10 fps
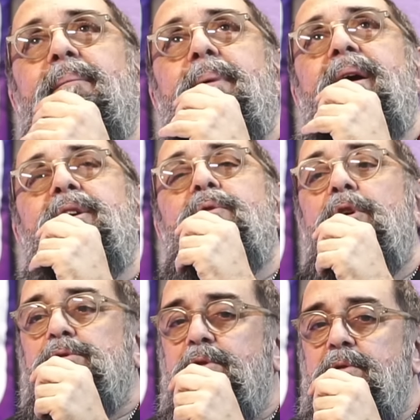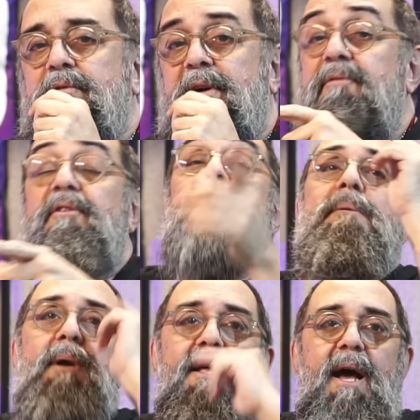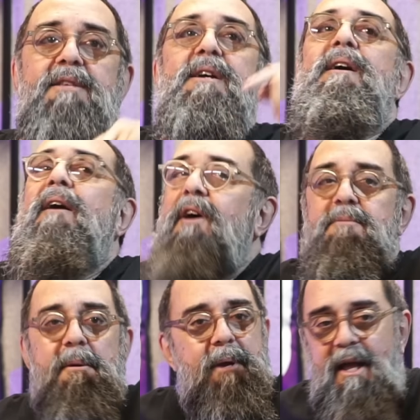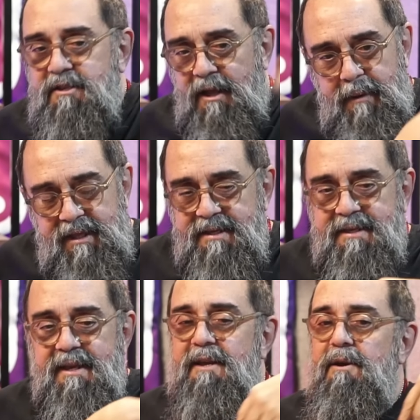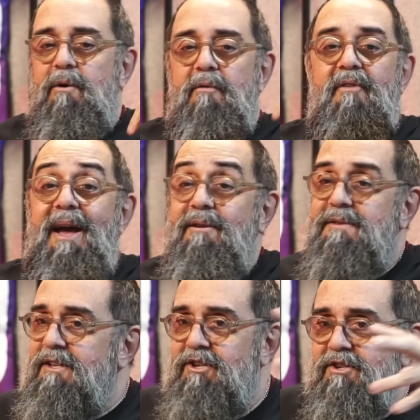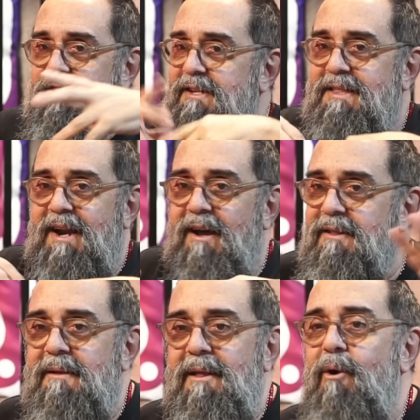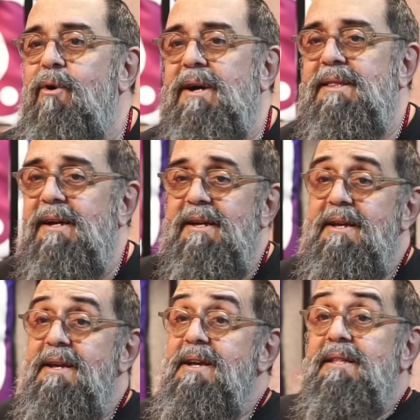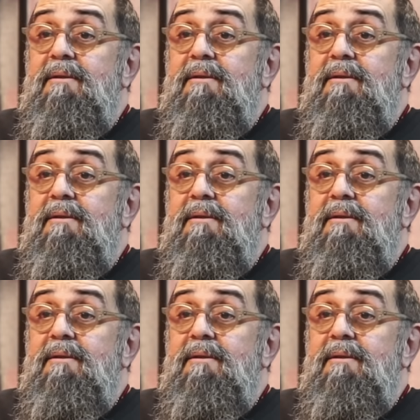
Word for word: né, encontro com Fátima Bernardes. A Fátima Bernardes também desceu, vários artistas entraram na, na onda. Ah,